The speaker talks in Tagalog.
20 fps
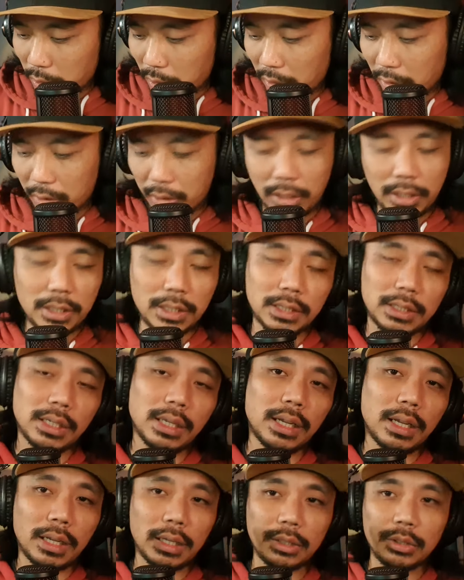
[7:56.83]
here is
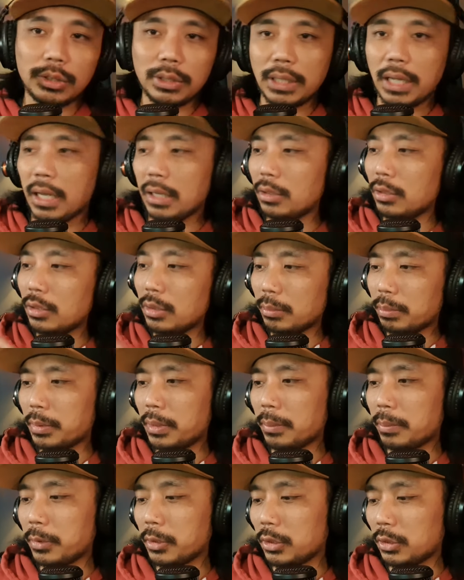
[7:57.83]
the, uh, yun nga, yun yung
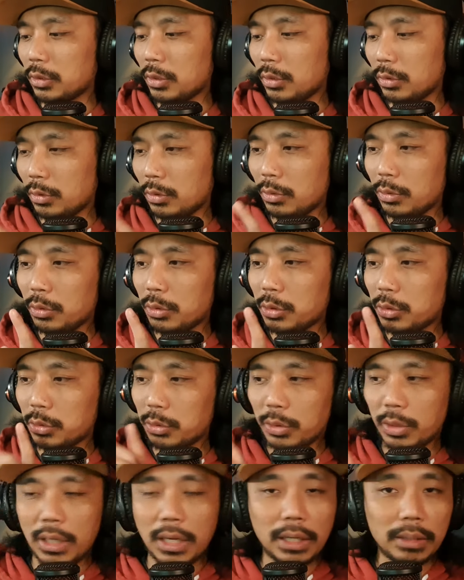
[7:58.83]
purpose nun. Kung gusto
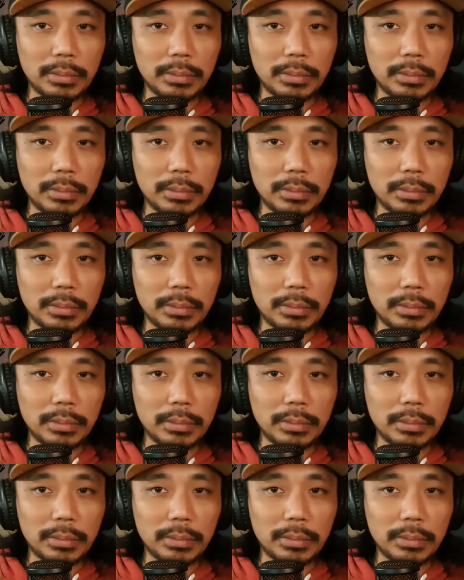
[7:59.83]
nyo lang